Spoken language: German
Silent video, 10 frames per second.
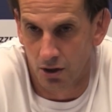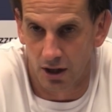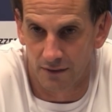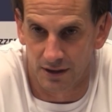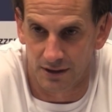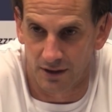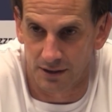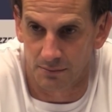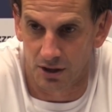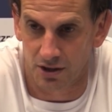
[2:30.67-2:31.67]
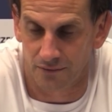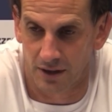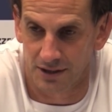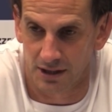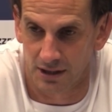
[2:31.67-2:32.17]
Ja, werden die Mannschaft
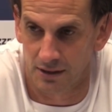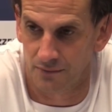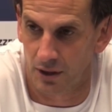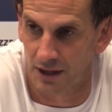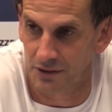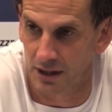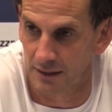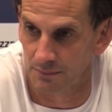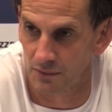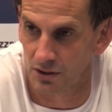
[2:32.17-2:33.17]
weiterhin vorantreiben.